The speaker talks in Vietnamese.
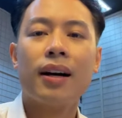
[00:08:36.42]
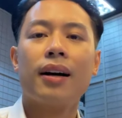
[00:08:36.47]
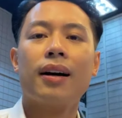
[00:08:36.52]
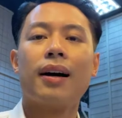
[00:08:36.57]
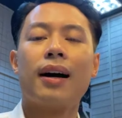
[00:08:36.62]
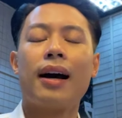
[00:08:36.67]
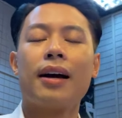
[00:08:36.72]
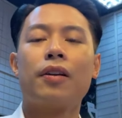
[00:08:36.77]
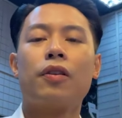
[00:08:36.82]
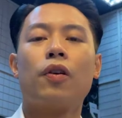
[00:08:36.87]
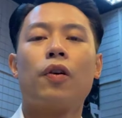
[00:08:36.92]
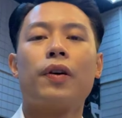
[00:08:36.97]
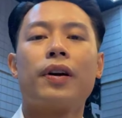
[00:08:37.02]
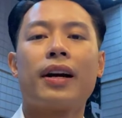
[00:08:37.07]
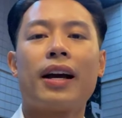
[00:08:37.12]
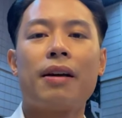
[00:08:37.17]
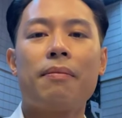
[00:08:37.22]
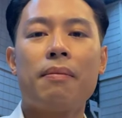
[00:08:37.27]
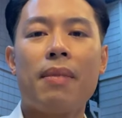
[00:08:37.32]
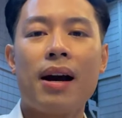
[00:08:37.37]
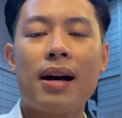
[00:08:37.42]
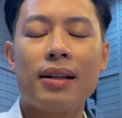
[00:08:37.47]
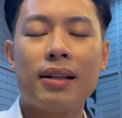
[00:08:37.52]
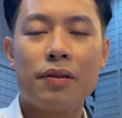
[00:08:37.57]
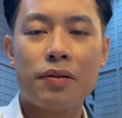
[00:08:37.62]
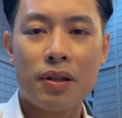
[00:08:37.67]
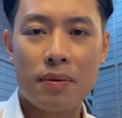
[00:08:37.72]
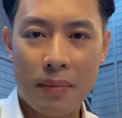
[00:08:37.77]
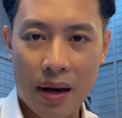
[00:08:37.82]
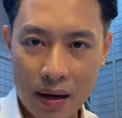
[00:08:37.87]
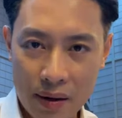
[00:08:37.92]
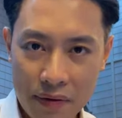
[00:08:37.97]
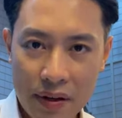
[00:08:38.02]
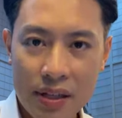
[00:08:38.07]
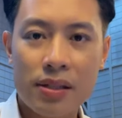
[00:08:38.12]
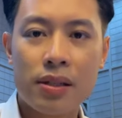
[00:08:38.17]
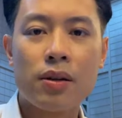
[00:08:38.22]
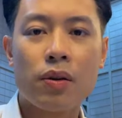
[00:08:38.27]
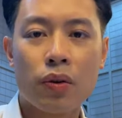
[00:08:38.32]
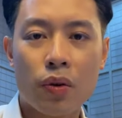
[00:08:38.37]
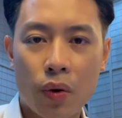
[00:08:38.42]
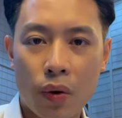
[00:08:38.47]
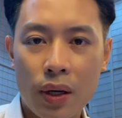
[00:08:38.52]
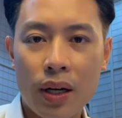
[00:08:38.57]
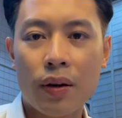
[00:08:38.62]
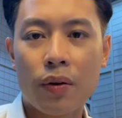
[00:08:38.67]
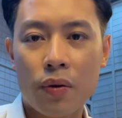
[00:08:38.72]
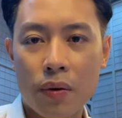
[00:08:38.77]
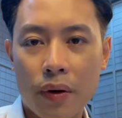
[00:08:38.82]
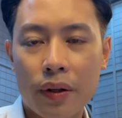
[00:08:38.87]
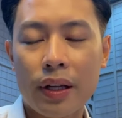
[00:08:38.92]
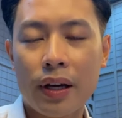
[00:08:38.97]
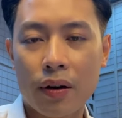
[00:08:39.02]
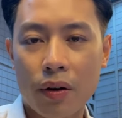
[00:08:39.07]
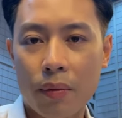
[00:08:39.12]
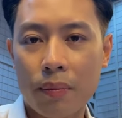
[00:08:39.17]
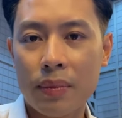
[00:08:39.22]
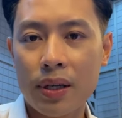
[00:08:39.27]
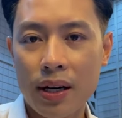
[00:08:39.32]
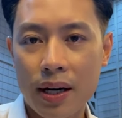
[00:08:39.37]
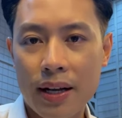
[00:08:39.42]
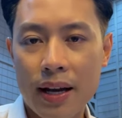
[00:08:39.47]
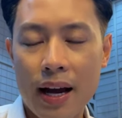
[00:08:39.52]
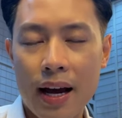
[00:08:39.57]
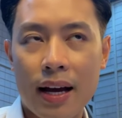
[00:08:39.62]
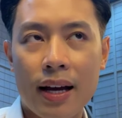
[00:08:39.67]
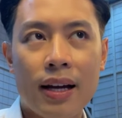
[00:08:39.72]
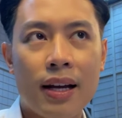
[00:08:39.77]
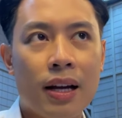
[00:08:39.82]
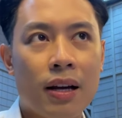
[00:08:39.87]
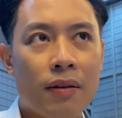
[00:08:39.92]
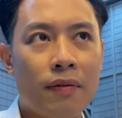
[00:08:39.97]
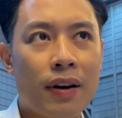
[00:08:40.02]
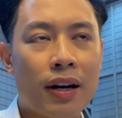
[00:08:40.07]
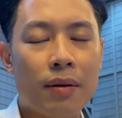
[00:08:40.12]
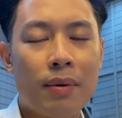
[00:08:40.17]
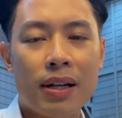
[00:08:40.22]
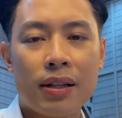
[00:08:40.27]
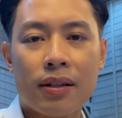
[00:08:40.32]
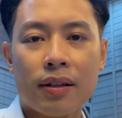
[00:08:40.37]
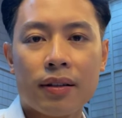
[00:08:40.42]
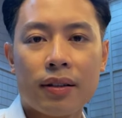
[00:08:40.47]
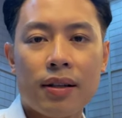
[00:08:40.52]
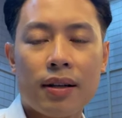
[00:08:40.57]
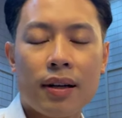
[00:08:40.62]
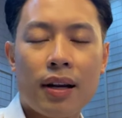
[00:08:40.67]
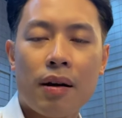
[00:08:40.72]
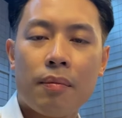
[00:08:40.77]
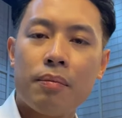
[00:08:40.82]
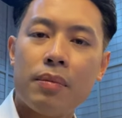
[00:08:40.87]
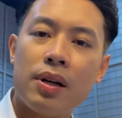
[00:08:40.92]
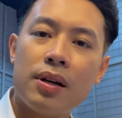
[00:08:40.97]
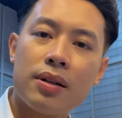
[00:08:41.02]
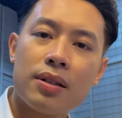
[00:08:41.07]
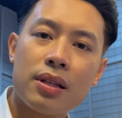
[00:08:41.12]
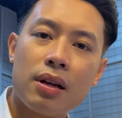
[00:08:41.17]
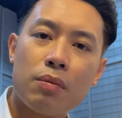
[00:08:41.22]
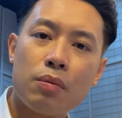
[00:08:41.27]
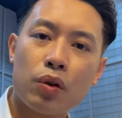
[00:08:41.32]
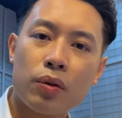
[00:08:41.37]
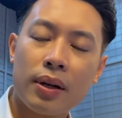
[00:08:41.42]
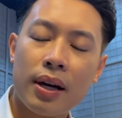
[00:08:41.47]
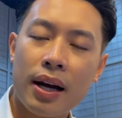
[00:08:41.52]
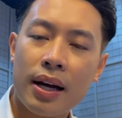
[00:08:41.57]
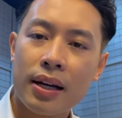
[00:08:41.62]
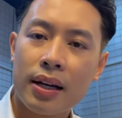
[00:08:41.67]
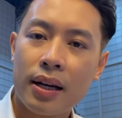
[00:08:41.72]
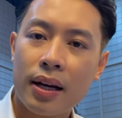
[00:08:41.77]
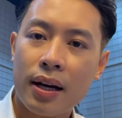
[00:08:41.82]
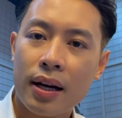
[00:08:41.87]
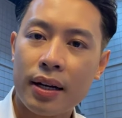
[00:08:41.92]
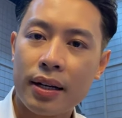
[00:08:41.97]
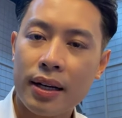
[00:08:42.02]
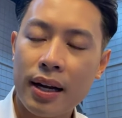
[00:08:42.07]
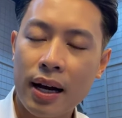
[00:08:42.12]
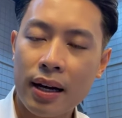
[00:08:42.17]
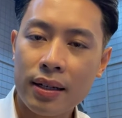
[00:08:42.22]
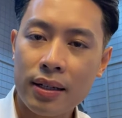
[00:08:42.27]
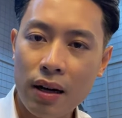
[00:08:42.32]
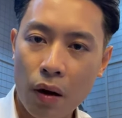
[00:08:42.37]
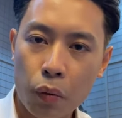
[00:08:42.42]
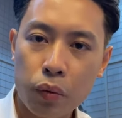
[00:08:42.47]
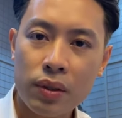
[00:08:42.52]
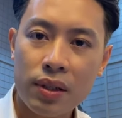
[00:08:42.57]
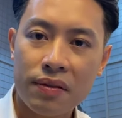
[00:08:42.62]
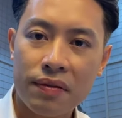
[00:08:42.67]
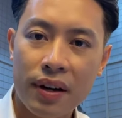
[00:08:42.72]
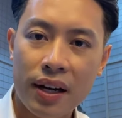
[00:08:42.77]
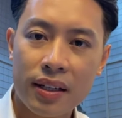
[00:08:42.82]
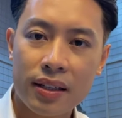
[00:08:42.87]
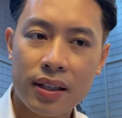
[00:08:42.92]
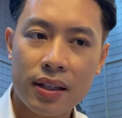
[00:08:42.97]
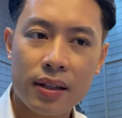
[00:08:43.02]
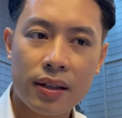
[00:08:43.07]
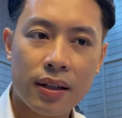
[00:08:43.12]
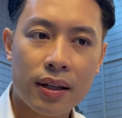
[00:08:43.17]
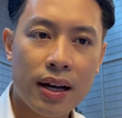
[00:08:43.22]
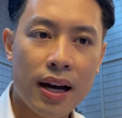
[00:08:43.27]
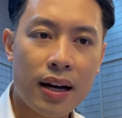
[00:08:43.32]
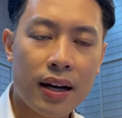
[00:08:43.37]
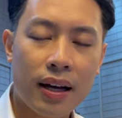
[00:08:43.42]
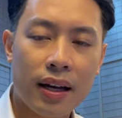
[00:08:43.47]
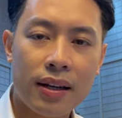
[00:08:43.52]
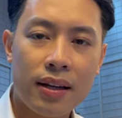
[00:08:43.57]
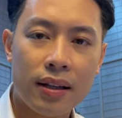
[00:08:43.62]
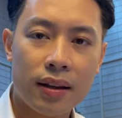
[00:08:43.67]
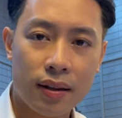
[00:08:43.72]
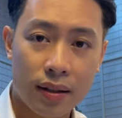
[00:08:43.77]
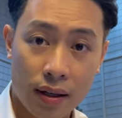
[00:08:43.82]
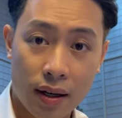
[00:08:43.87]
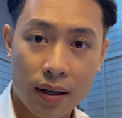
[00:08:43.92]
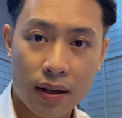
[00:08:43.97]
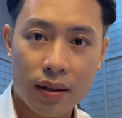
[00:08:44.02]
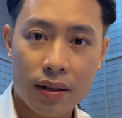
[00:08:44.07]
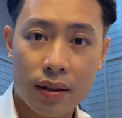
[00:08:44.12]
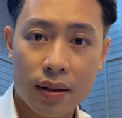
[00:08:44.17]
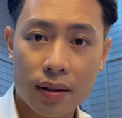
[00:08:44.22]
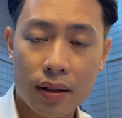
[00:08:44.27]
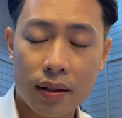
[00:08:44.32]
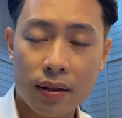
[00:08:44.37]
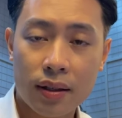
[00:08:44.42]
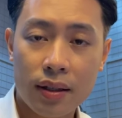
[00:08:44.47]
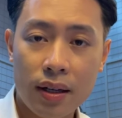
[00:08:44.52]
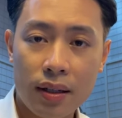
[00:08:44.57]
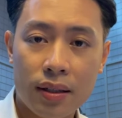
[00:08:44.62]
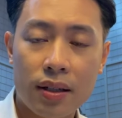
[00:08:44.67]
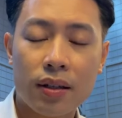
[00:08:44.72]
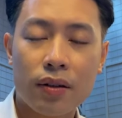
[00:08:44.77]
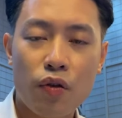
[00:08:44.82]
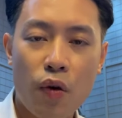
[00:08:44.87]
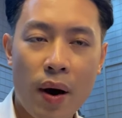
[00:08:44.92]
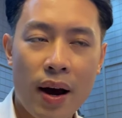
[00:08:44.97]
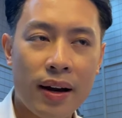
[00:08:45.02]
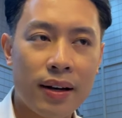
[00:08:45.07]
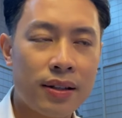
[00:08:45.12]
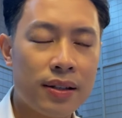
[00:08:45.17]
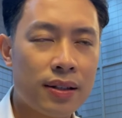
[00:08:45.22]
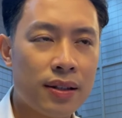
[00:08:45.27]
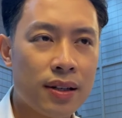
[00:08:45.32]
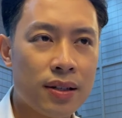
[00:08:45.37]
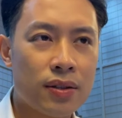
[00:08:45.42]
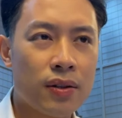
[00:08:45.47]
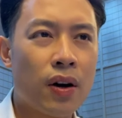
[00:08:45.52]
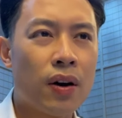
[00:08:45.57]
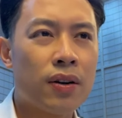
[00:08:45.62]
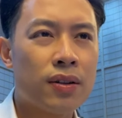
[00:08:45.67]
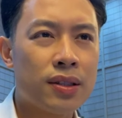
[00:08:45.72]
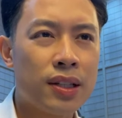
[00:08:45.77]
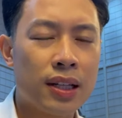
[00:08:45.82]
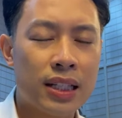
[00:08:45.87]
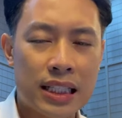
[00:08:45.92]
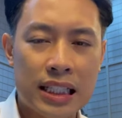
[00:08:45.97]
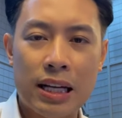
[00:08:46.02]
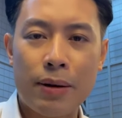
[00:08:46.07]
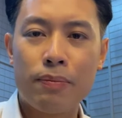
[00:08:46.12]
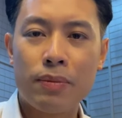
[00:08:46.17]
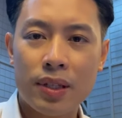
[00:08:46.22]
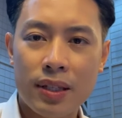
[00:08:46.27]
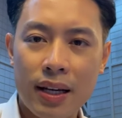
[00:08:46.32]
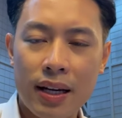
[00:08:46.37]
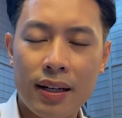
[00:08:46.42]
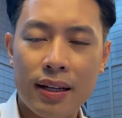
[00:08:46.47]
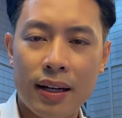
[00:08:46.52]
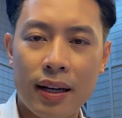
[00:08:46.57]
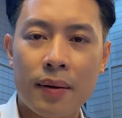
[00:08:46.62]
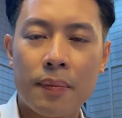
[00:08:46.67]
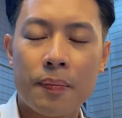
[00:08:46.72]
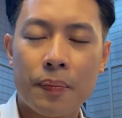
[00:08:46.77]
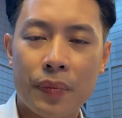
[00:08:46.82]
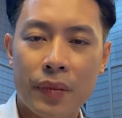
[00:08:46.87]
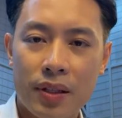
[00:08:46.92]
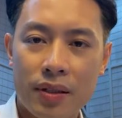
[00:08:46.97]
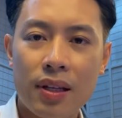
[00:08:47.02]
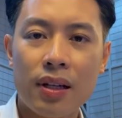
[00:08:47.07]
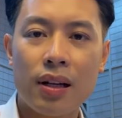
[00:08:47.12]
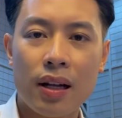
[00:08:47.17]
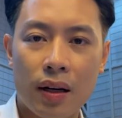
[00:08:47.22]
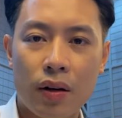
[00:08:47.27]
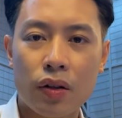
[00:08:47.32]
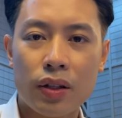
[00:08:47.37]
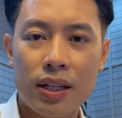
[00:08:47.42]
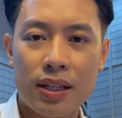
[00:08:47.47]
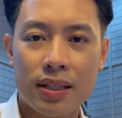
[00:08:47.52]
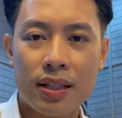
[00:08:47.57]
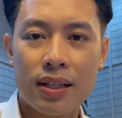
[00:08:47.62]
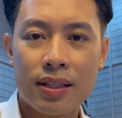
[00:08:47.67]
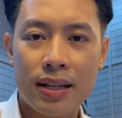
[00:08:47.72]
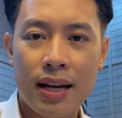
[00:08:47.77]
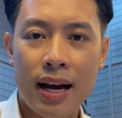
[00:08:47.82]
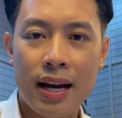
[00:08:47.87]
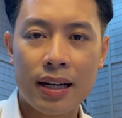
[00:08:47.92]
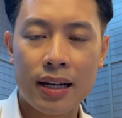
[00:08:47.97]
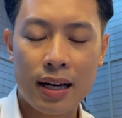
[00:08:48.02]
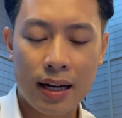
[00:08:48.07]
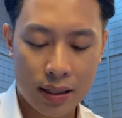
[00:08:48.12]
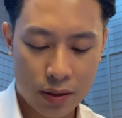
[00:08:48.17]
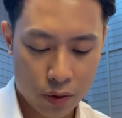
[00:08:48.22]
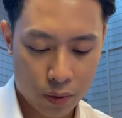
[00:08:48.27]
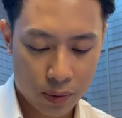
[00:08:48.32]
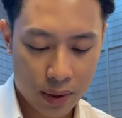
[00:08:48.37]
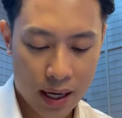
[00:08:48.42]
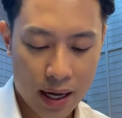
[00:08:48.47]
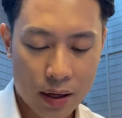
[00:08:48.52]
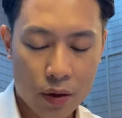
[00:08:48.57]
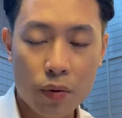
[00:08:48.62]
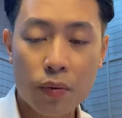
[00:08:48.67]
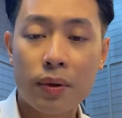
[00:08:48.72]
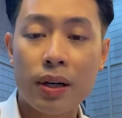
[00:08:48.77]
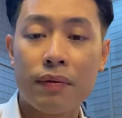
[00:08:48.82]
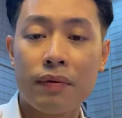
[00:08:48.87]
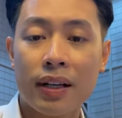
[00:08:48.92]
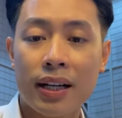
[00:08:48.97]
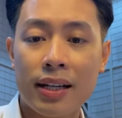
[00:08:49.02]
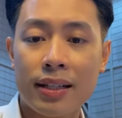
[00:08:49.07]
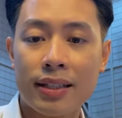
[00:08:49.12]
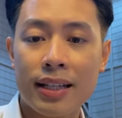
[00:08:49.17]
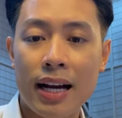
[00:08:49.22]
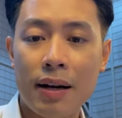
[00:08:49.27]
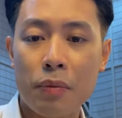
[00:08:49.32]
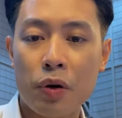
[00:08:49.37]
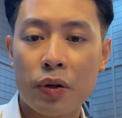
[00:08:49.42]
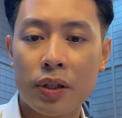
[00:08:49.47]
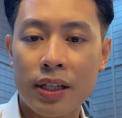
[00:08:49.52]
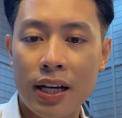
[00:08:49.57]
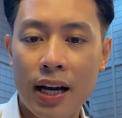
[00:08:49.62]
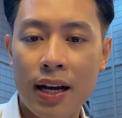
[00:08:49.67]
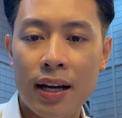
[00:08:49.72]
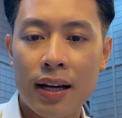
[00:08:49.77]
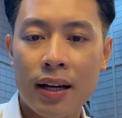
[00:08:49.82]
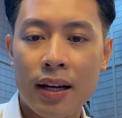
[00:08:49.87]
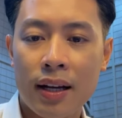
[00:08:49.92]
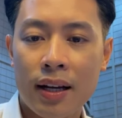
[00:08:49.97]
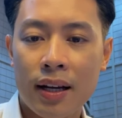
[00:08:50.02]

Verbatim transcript: À, Hà Nội ngày mai theo dự báo là về chiều tối là cũng có thể có mưa đấy ạ. Và các bạn tưởng tượng là mưa sau một ngày à, nắng nóng như vậy thì các cái hiện tượng ờ, thời tiết cực đoan như là gió giật sấm sét này thì rất là có thể xảy ra nên là chúng ta cũng cần phải cảnh giác mọi người nhé